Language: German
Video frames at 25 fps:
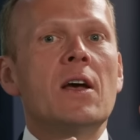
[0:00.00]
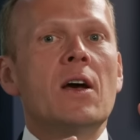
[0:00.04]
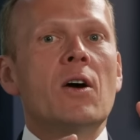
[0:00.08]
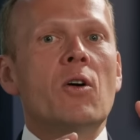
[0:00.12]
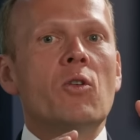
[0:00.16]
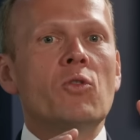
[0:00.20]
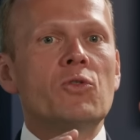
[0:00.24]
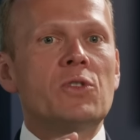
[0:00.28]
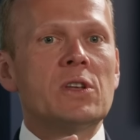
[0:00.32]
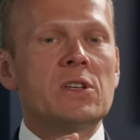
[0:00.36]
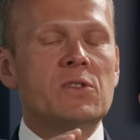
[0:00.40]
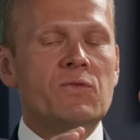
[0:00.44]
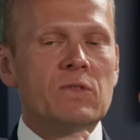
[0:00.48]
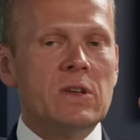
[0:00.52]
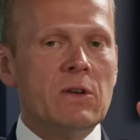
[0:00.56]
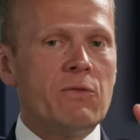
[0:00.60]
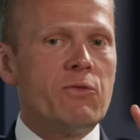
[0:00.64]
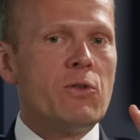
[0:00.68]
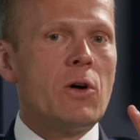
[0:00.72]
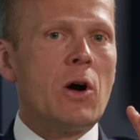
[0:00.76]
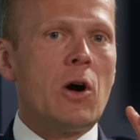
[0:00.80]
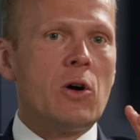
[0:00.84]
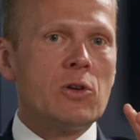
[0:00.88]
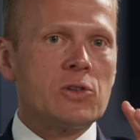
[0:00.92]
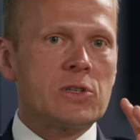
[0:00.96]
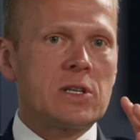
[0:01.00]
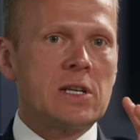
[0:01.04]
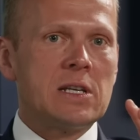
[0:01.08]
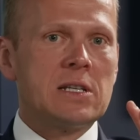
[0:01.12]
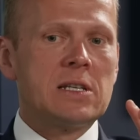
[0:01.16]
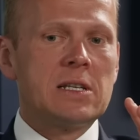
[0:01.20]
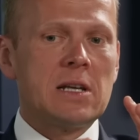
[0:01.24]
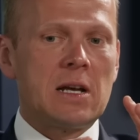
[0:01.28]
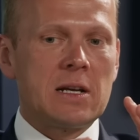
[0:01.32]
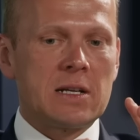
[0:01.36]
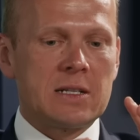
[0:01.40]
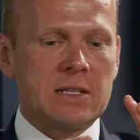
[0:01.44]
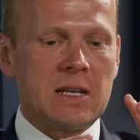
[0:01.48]
und dass wir
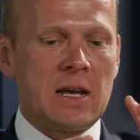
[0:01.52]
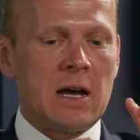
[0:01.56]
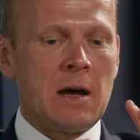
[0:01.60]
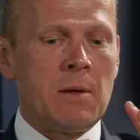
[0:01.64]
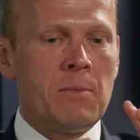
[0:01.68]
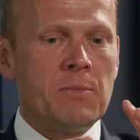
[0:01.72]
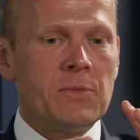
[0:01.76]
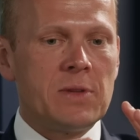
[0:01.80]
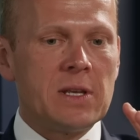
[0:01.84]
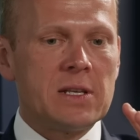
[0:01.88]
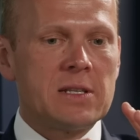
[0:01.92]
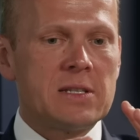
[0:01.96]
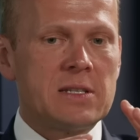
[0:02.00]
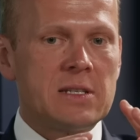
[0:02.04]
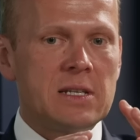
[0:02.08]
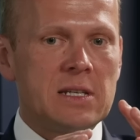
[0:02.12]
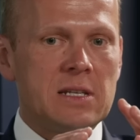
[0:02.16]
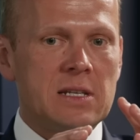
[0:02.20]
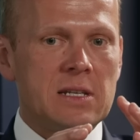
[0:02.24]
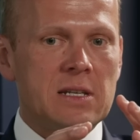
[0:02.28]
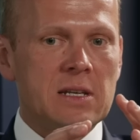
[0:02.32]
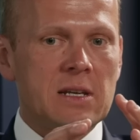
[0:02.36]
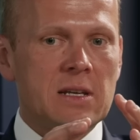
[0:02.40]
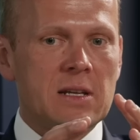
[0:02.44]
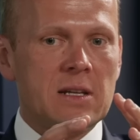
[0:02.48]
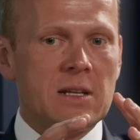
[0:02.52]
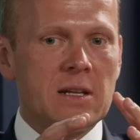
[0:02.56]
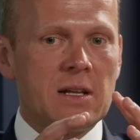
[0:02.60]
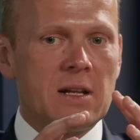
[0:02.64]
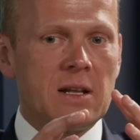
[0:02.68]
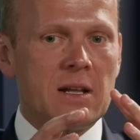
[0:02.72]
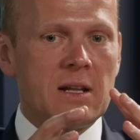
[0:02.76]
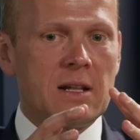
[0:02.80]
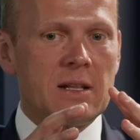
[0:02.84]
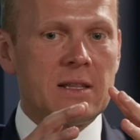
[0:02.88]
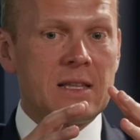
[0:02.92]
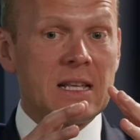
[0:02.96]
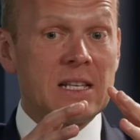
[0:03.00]
vorausgesagt haben, dass sich
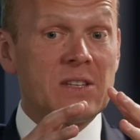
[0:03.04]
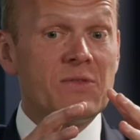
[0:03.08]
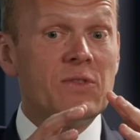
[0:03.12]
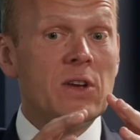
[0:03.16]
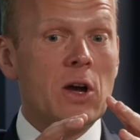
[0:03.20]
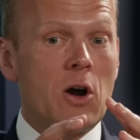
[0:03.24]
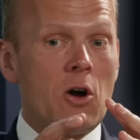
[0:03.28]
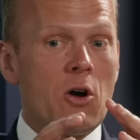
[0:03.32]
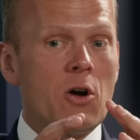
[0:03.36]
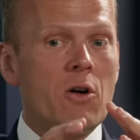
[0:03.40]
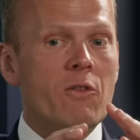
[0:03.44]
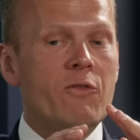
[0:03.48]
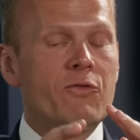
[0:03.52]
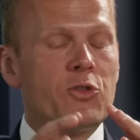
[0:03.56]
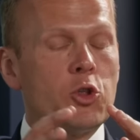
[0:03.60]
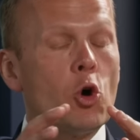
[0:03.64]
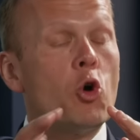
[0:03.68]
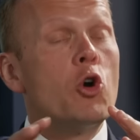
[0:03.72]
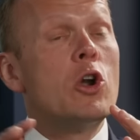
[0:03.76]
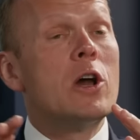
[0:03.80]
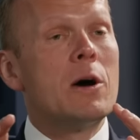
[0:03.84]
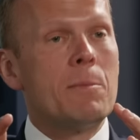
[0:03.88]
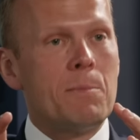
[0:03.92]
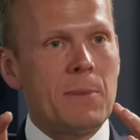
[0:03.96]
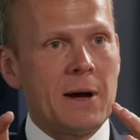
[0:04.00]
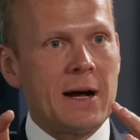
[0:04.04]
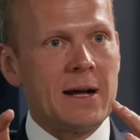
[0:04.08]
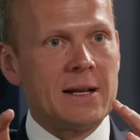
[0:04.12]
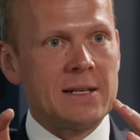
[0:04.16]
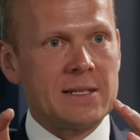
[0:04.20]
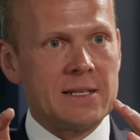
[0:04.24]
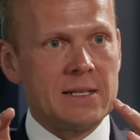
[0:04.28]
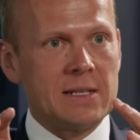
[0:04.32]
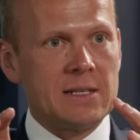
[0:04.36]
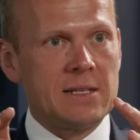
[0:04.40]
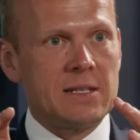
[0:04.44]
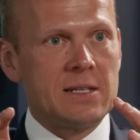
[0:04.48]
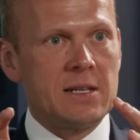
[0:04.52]
dass wir auch auf
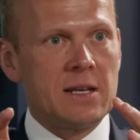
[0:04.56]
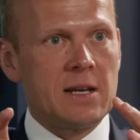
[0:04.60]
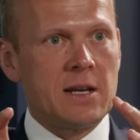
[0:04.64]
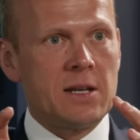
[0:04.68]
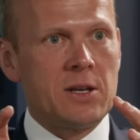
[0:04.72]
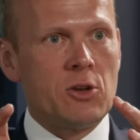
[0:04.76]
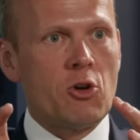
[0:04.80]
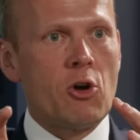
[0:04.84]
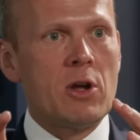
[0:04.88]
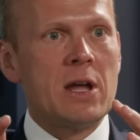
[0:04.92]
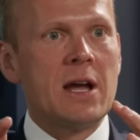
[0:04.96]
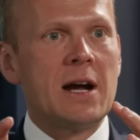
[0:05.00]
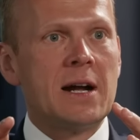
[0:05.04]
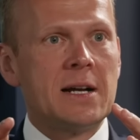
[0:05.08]
Dollarbasis ja, neue